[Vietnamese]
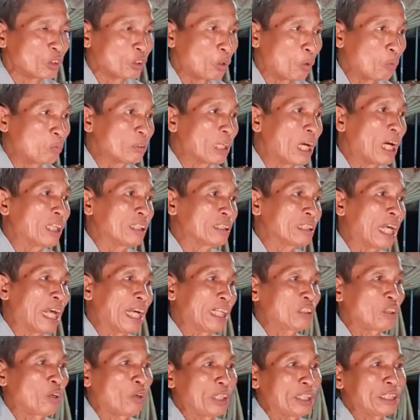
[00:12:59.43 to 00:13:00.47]
cũng đừng
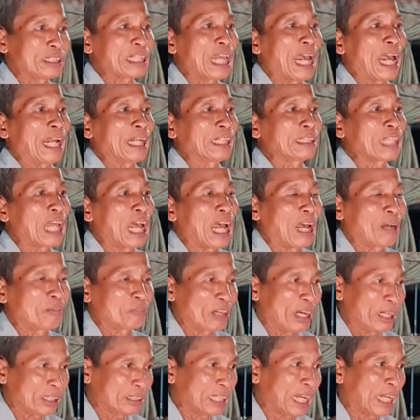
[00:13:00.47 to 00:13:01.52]
để thói dại tà
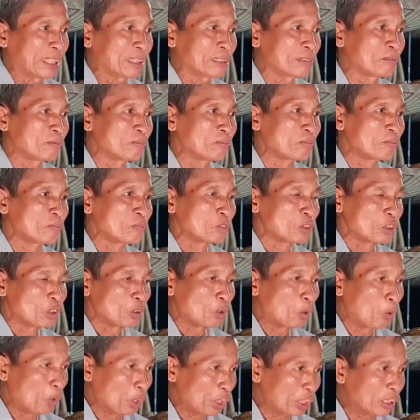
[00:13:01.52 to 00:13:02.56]
phát sanh
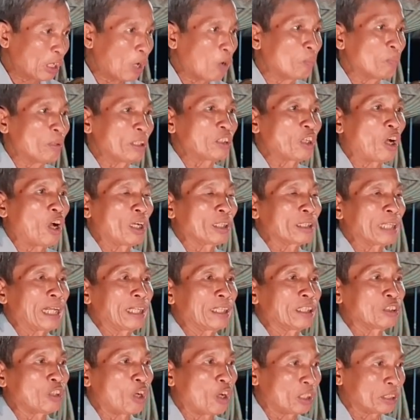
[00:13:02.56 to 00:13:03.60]
cuối cùng mới trọn
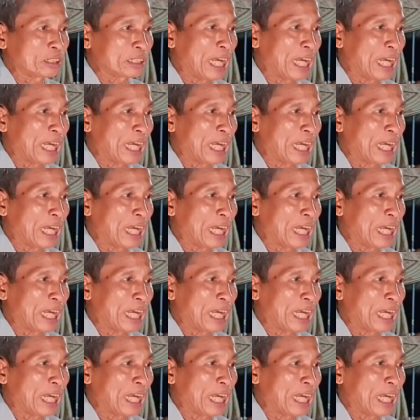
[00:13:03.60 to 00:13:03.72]
lành trọn